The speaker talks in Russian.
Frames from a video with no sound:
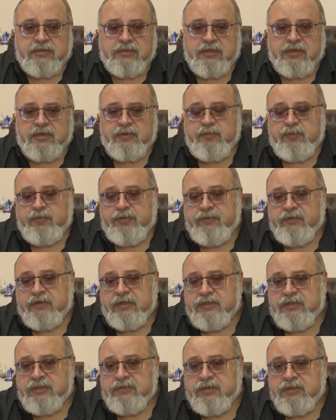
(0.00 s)
как мы
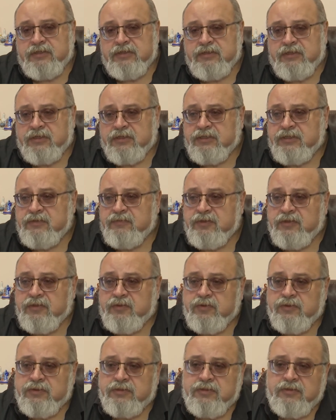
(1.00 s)
привыкли называть, интерактивные
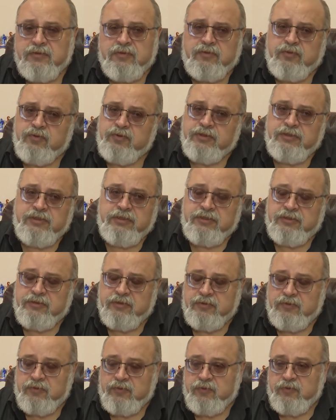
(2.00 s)
доски, но это уже
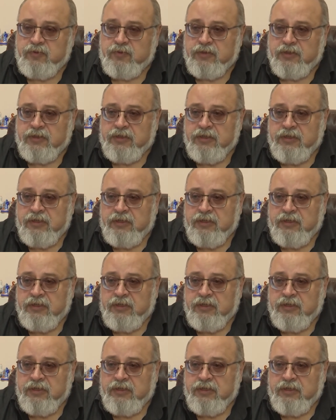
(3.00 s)
нечто другое